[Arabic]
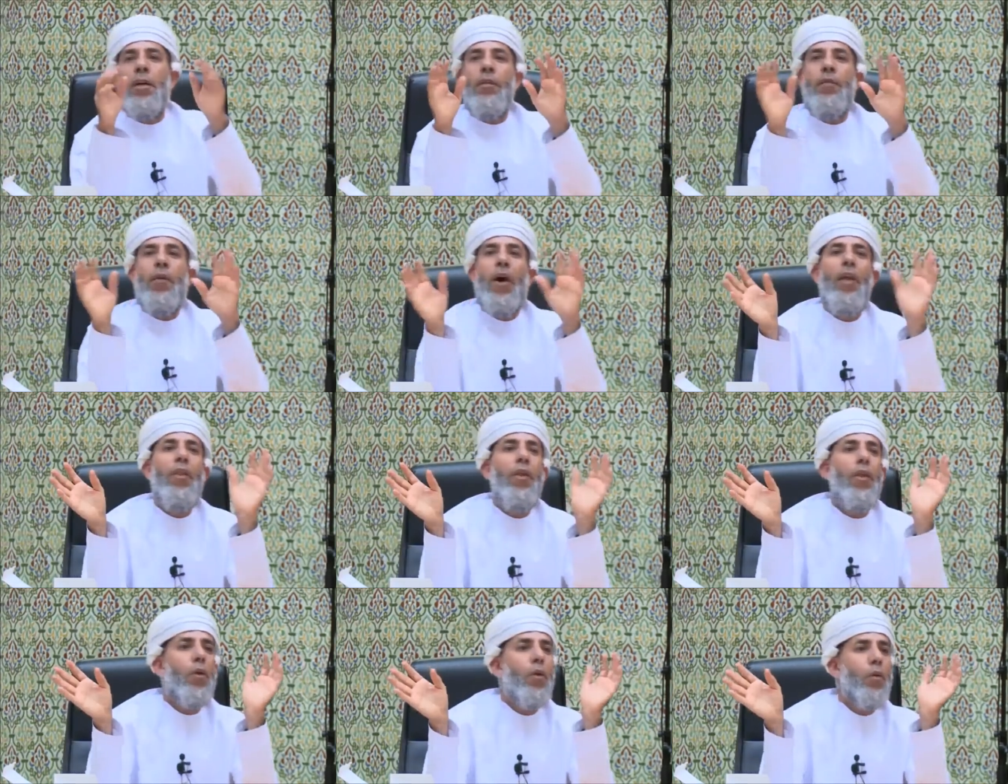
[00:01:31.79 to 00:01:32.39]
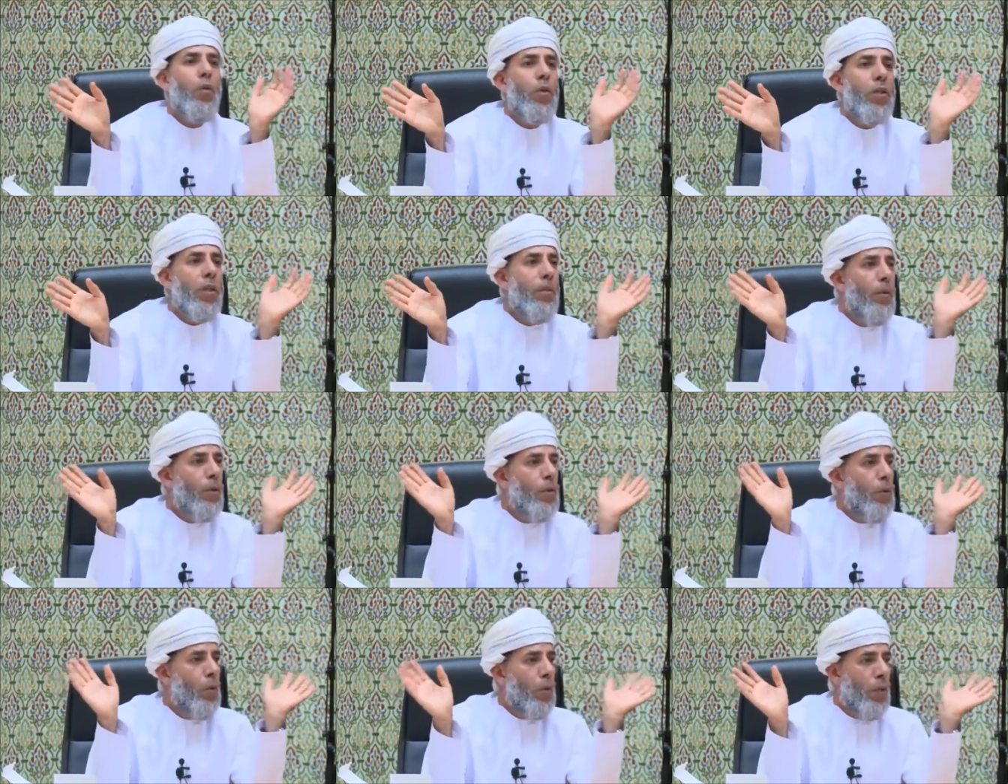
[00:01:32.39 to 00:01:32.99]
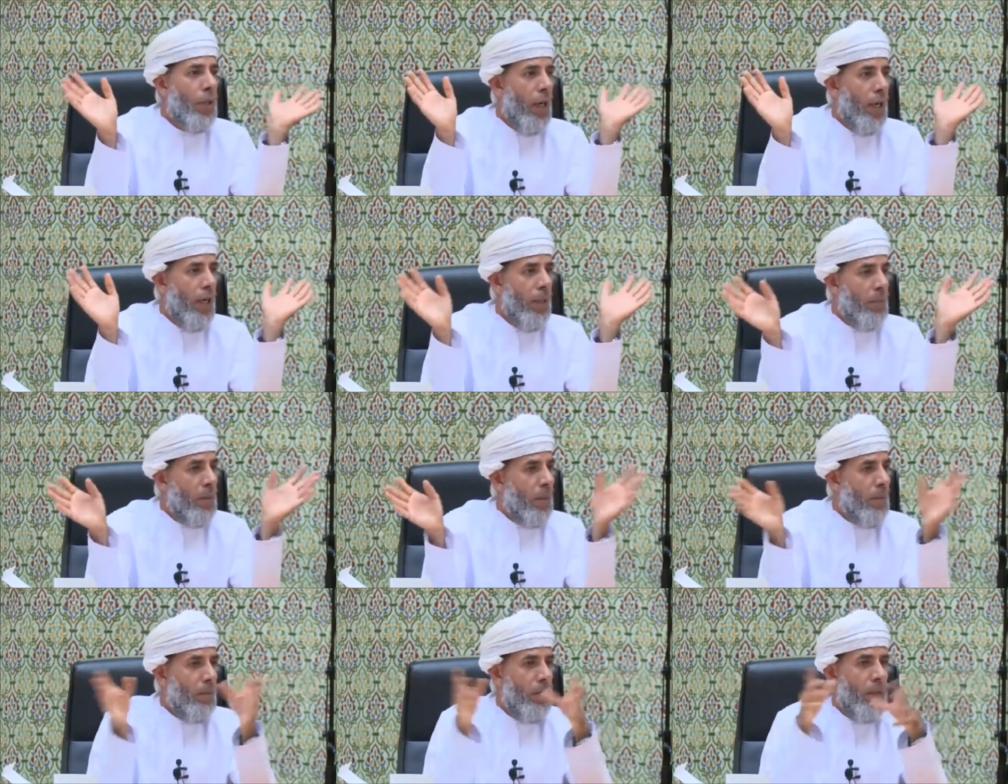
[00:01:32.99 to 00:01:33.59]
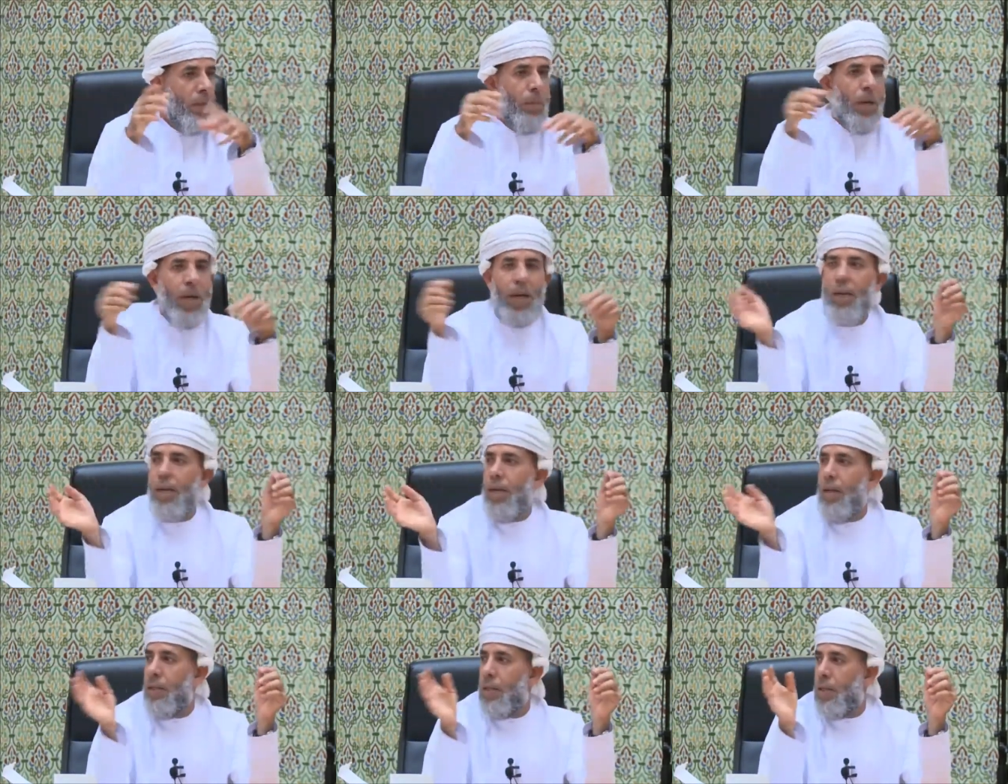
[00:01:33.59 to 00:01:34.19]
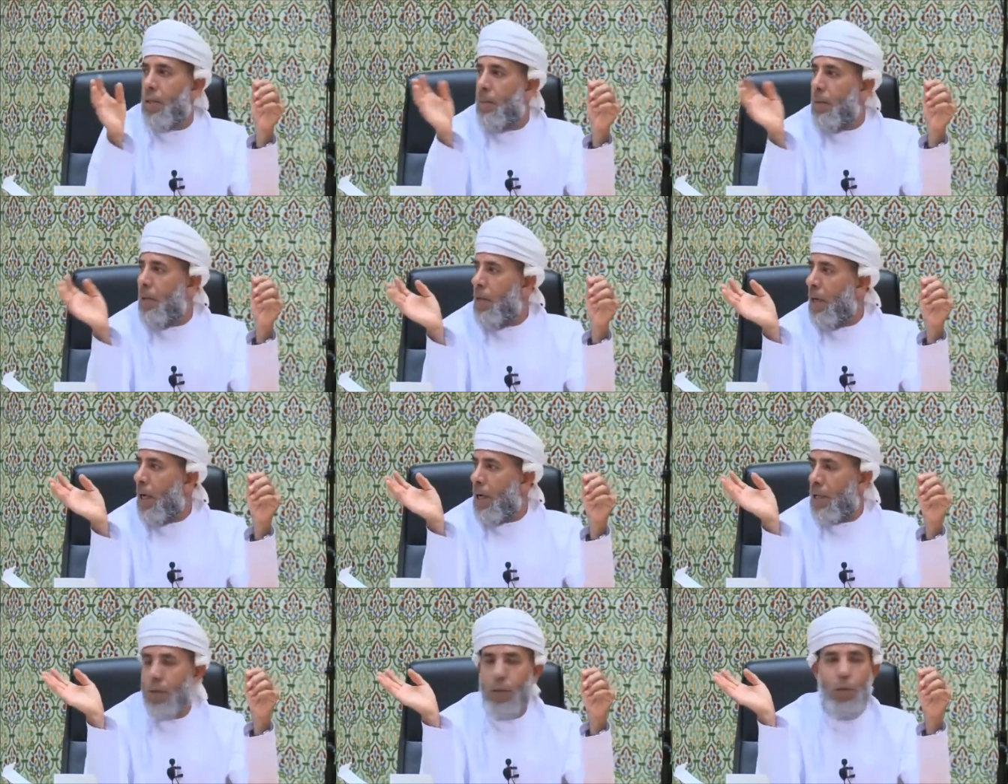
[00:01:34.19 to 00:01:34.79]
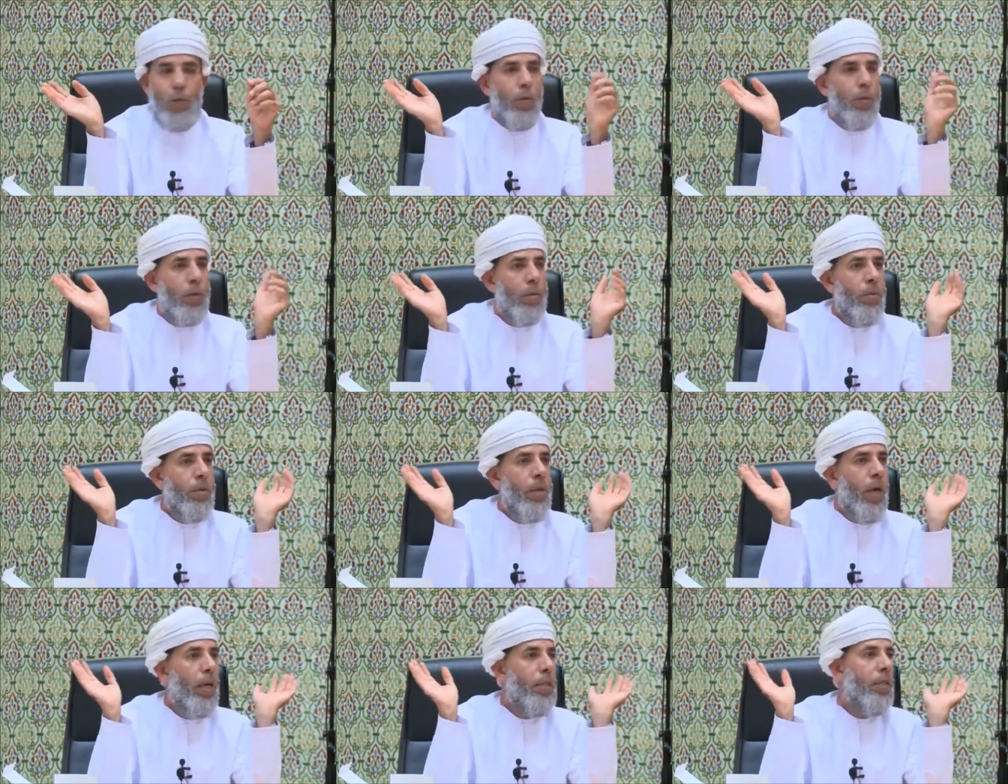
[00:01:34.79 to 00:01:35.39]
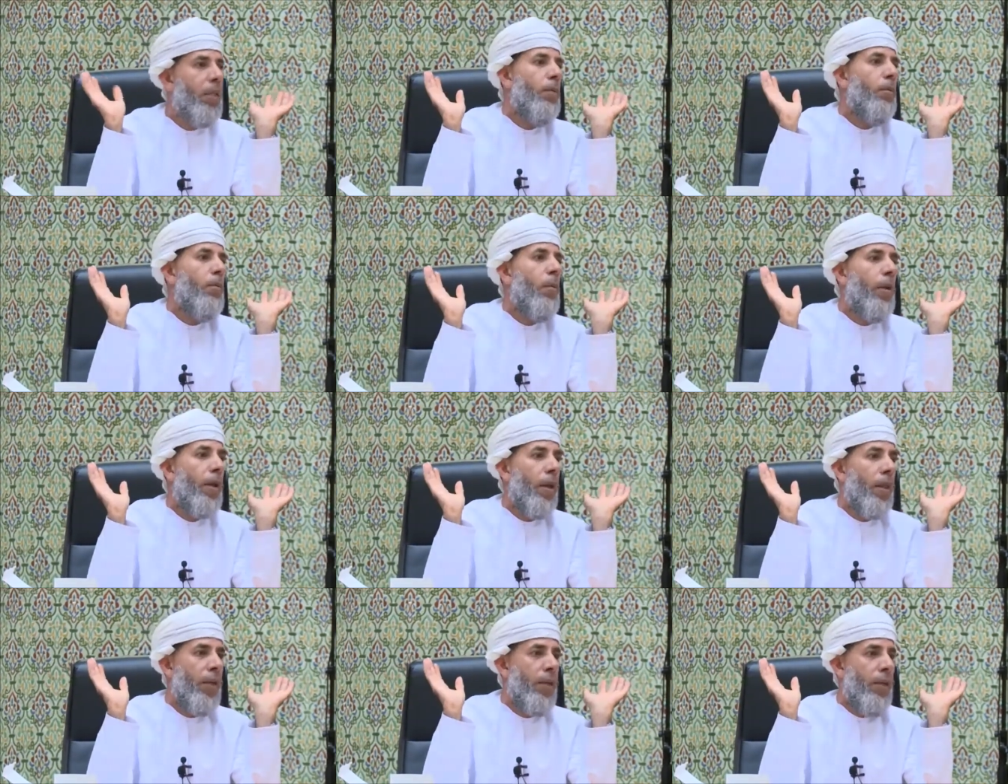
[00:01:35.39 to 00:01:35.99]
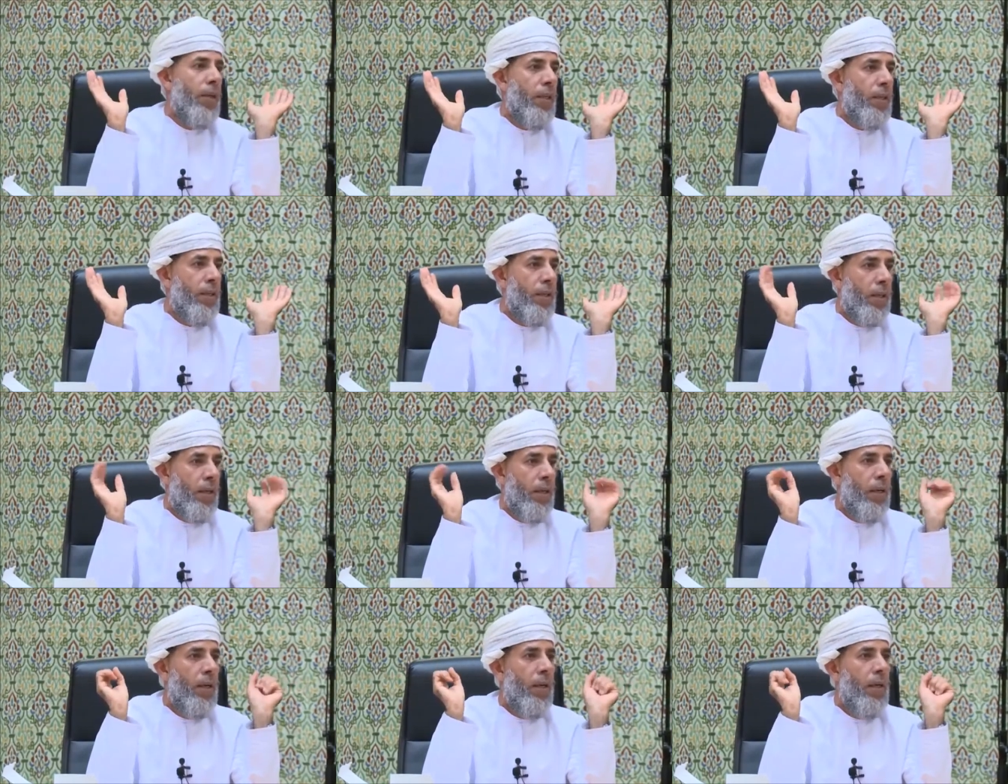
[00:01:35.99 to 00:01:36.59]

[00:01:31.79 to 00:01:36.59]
فهذه الخطوط الموجودة يمكن مرر عندكم الأخ سعود من أحد الممرضين عندنا